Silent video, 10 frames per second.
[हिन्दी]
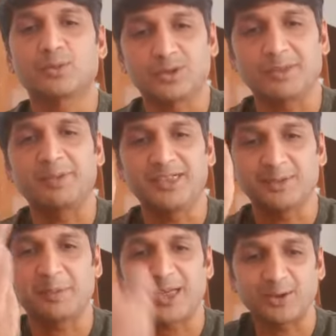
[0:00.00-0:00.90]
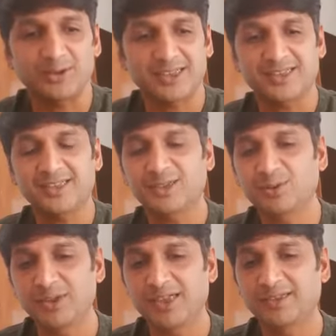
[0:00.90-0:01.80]
उससे भी इंस्पायर हो सकते हैं
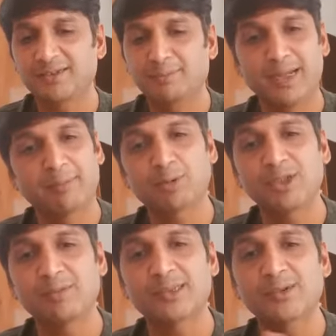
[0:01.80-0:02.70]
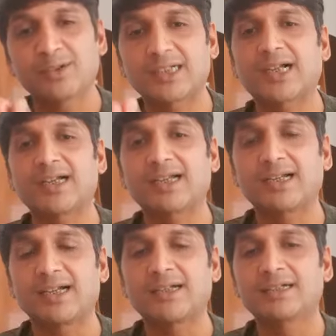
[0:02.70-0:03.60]
क्यों नहीं मैं आपको नहीं बताऊँगा क्या करने
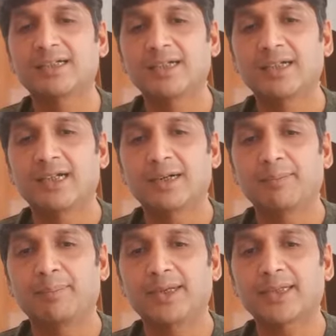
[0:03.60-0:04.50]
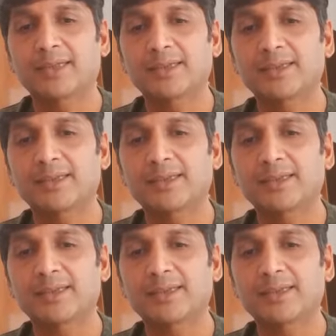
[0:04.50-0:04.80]
का है पर